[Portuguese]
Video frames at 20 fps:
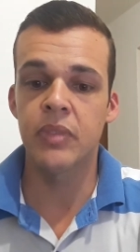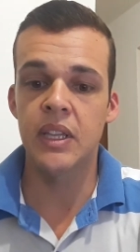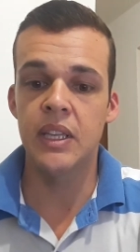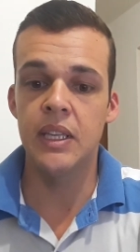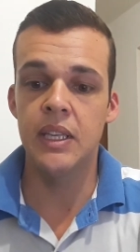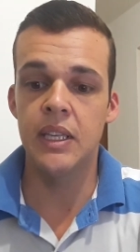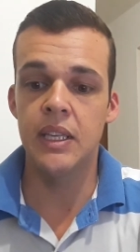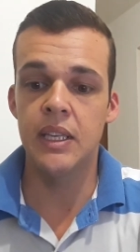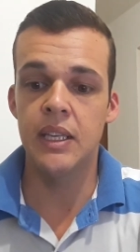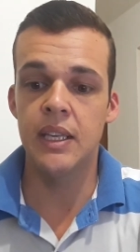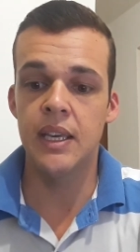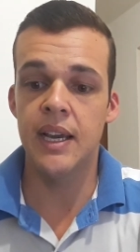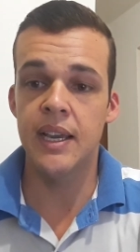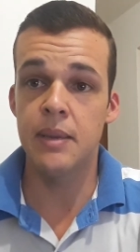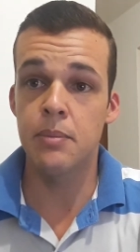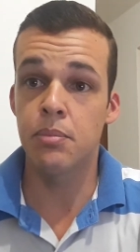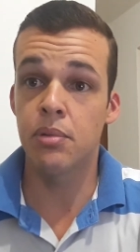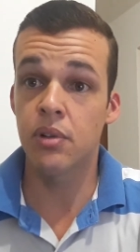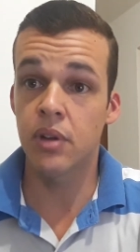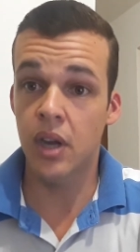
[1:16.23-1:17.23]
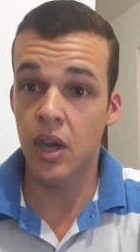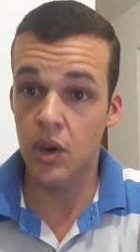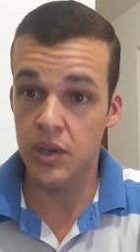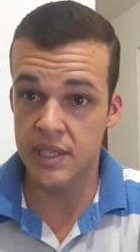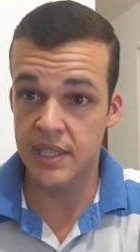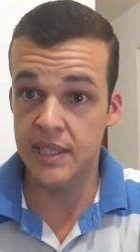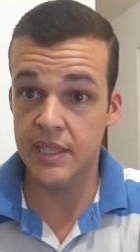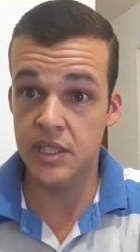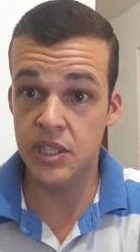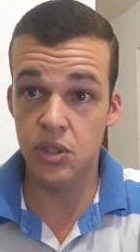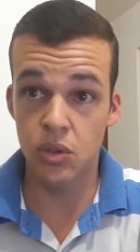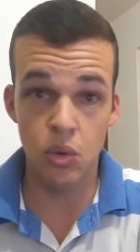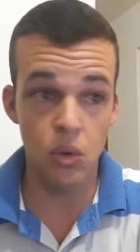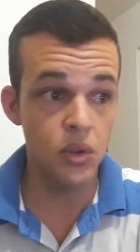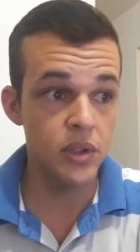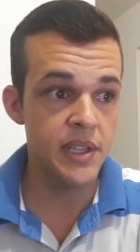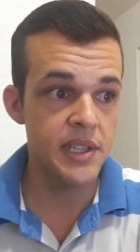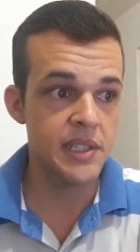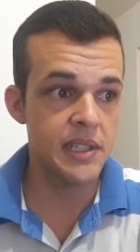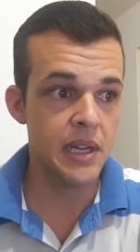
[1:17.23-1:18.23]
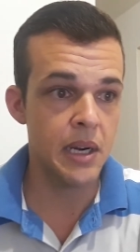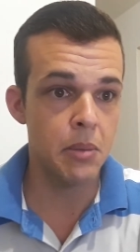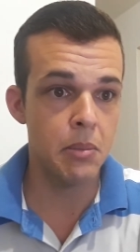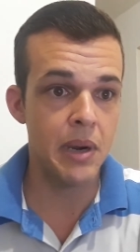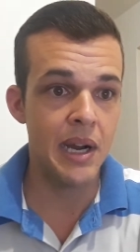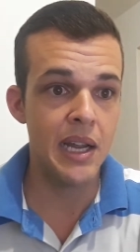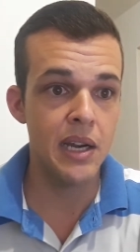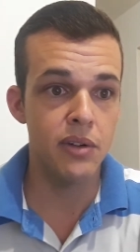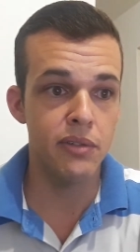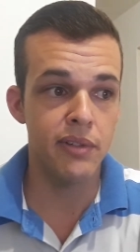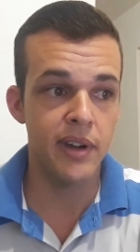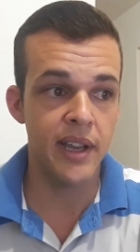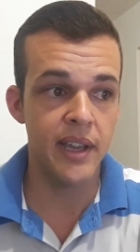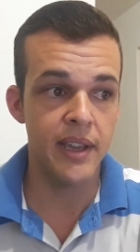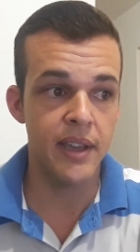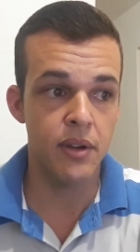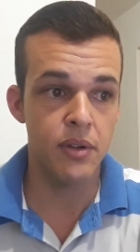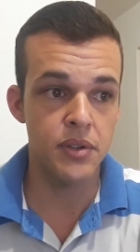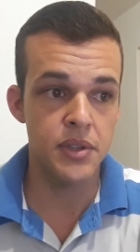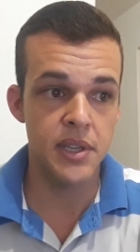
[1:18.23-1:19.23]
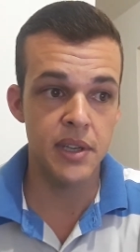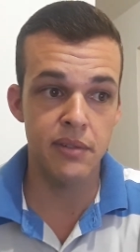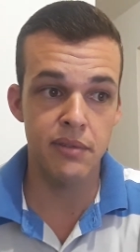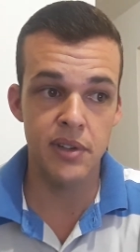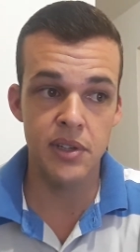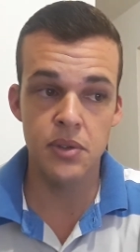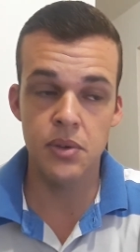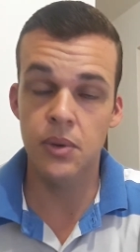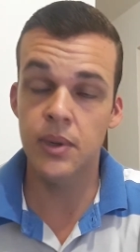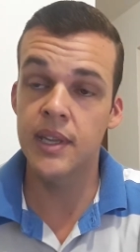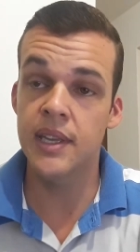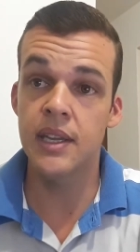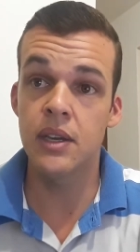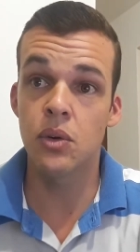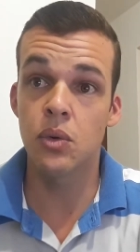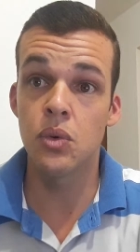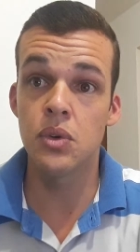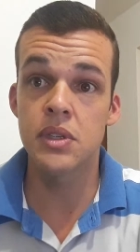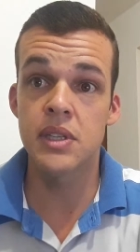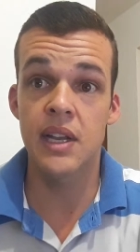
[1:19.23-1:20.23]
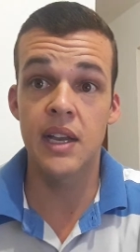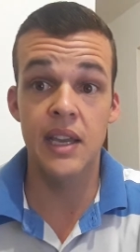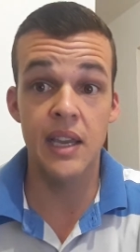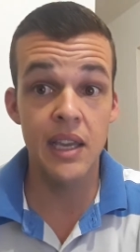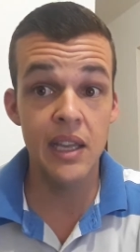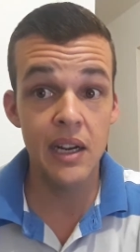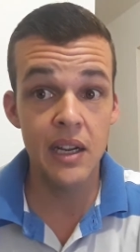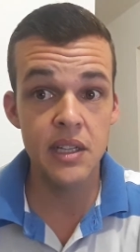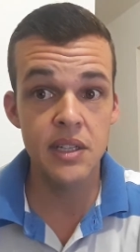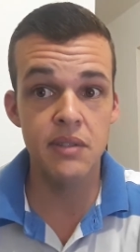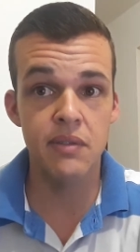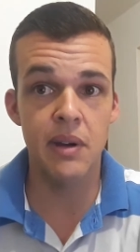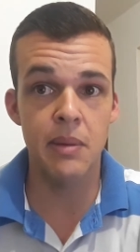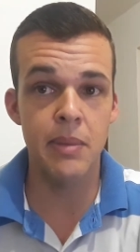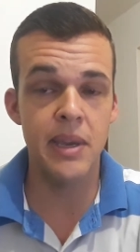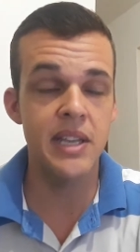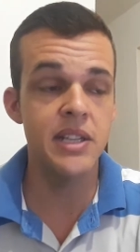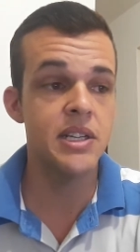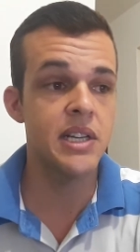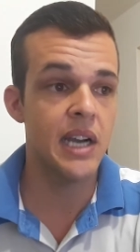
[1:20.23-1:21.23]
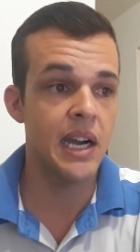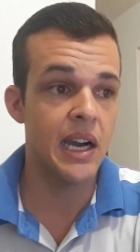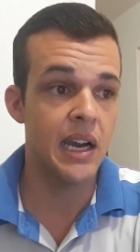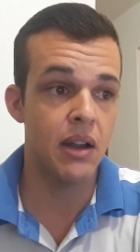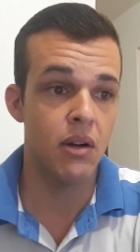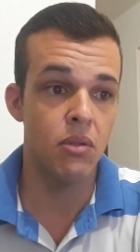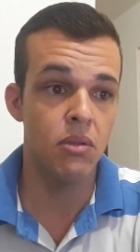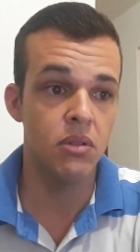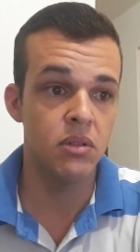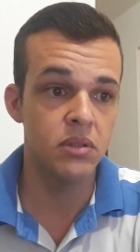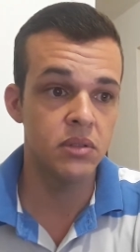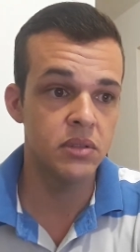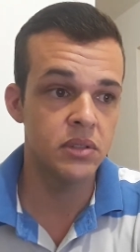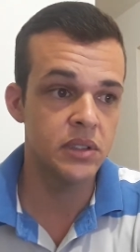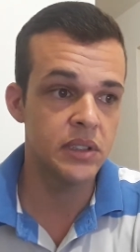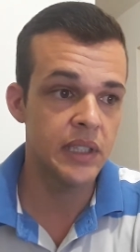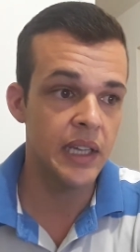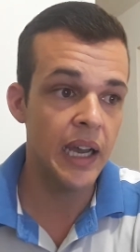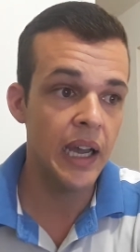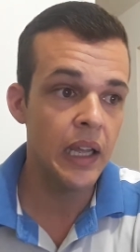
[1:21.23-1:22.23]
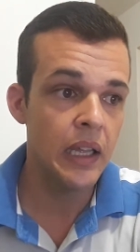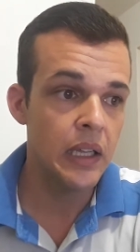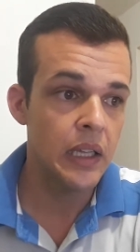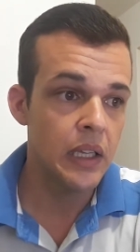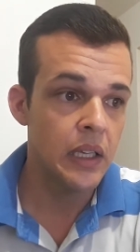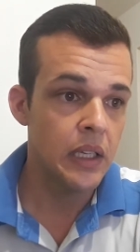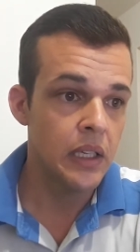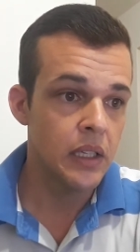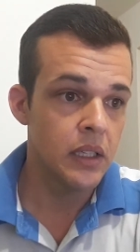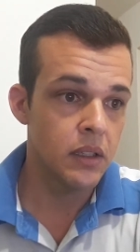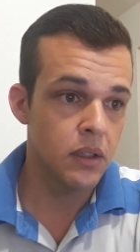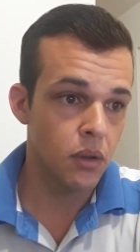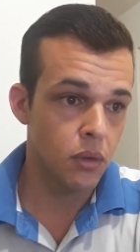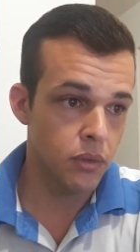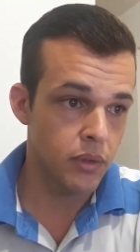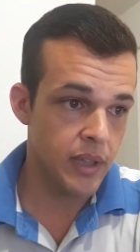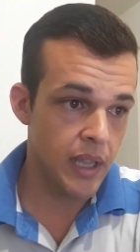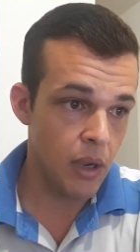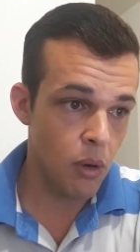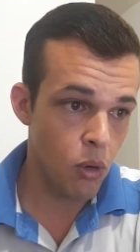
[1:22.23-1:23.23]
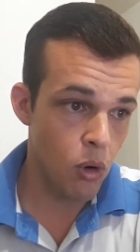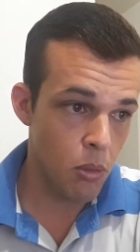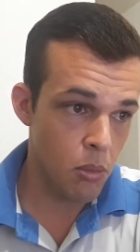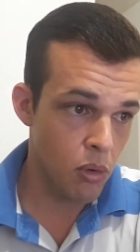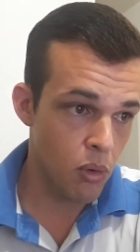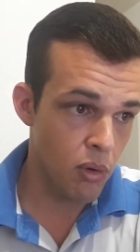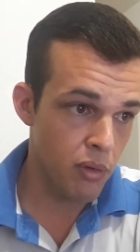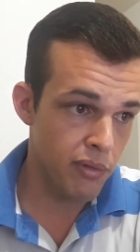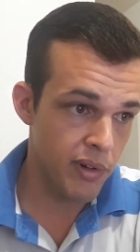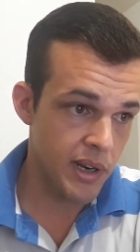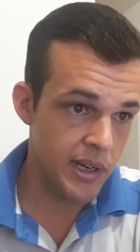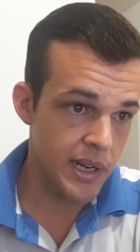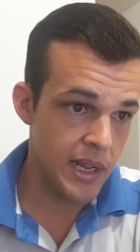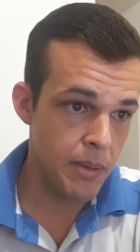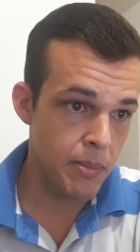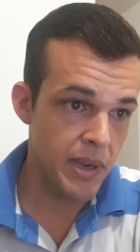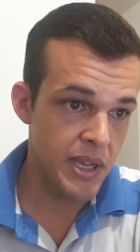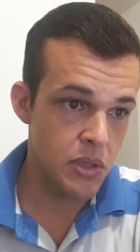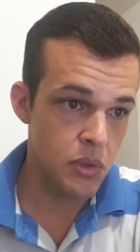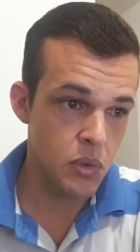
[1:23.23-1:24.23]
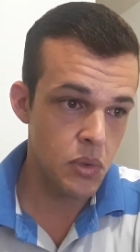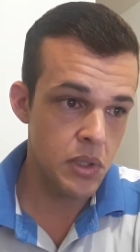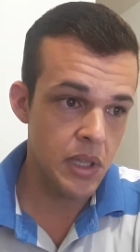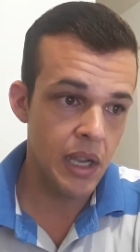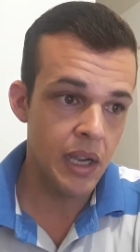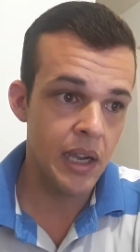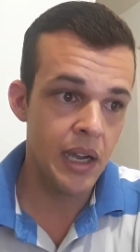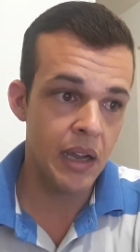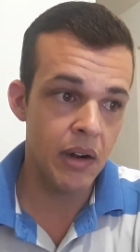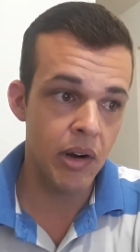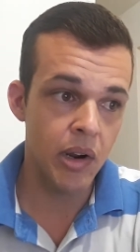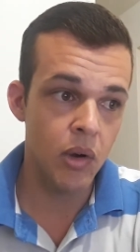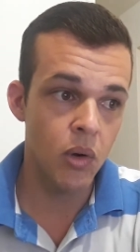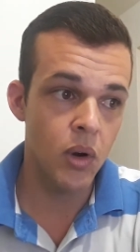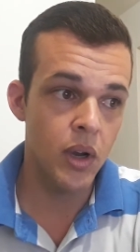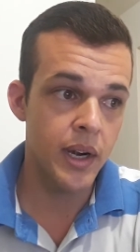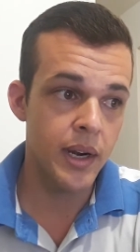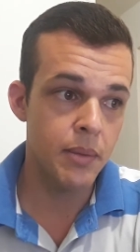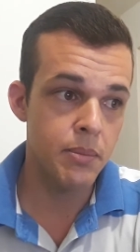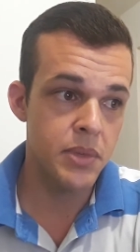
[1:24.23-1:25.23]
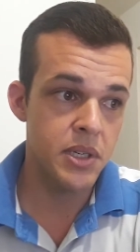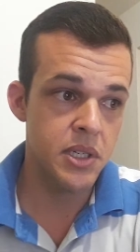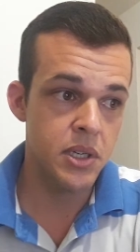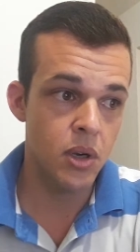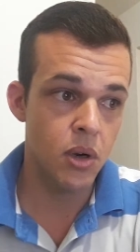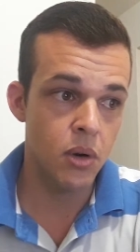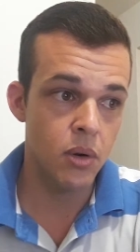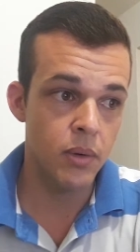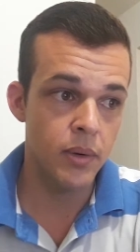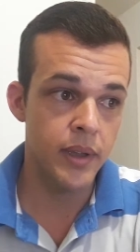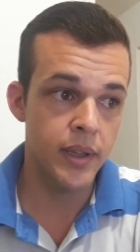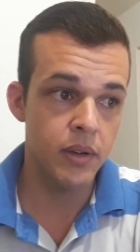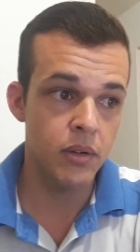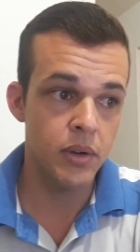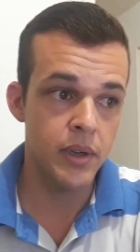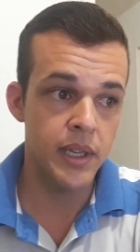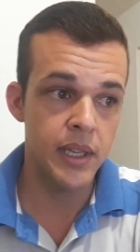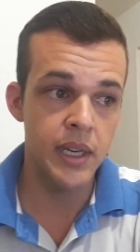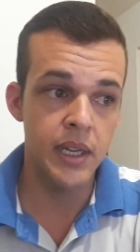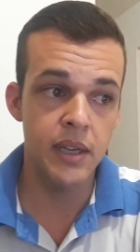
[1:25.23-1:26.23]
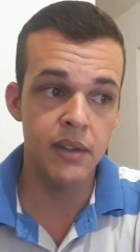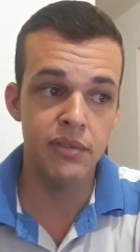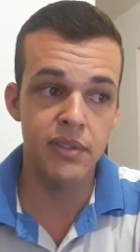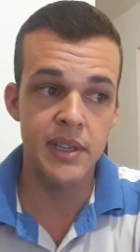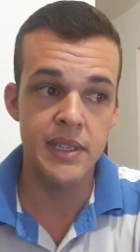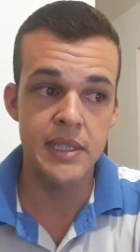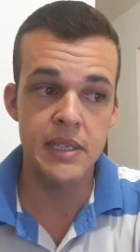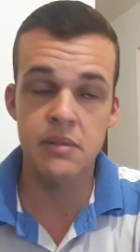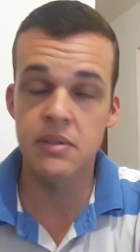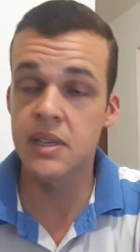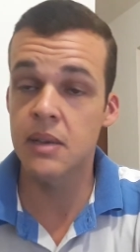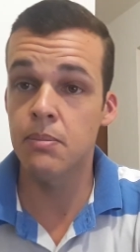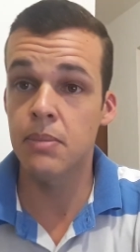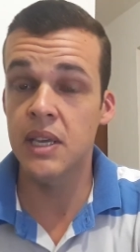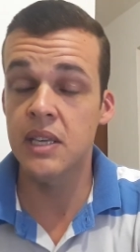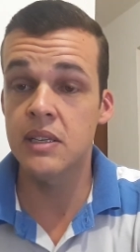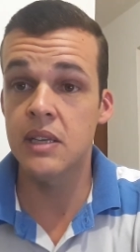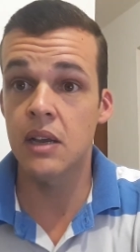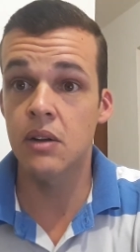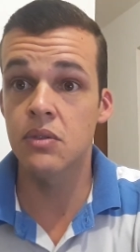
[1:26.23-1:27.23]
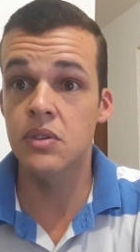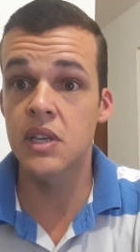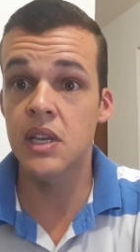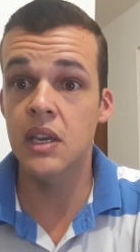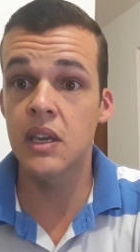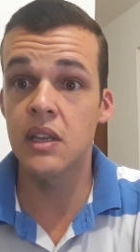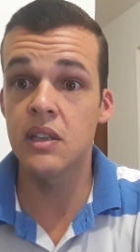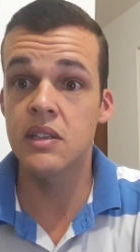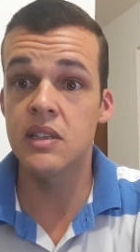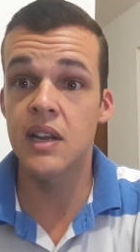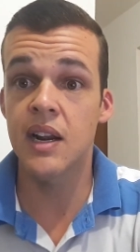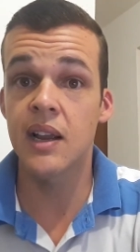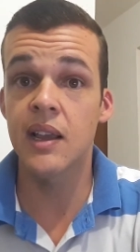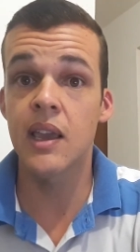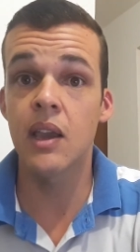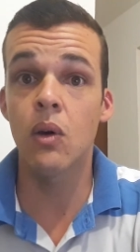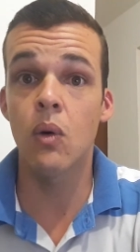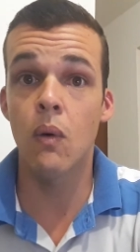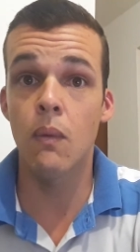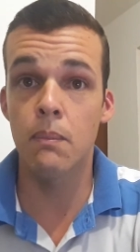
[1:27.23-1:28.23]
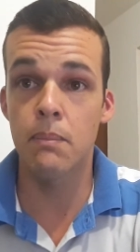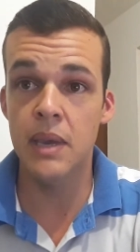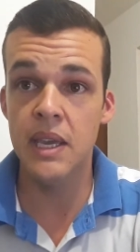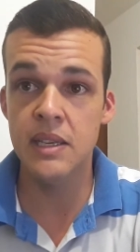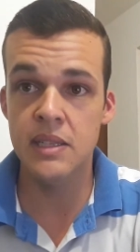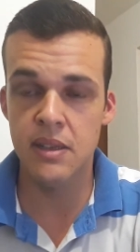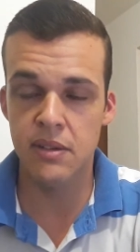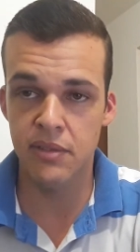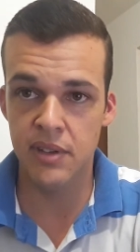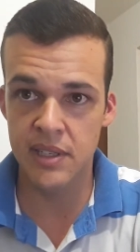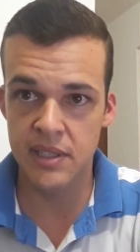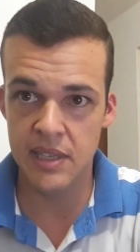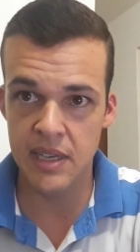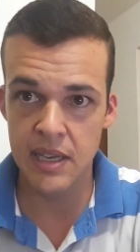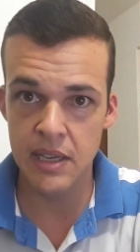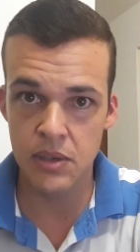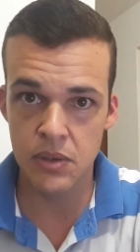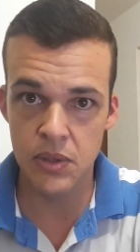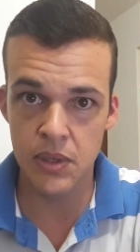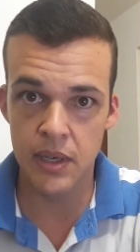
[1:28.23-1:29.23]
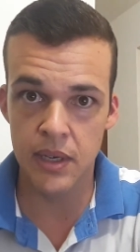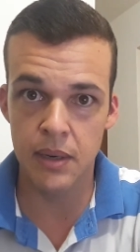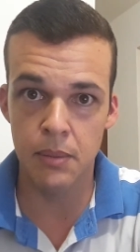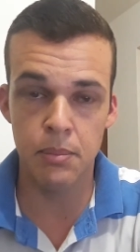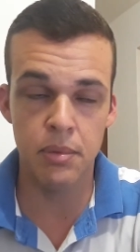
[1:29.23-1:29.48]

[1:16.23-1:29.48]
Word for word: E aí, por causa de todo esse trabalho, vai, é um serviço que custa relativamente caro, tá? Então tem como converter, mas custa caro. Agora, Michel, eu queria fazer você pensar no seguinte: será que compensa fazer isso, cara?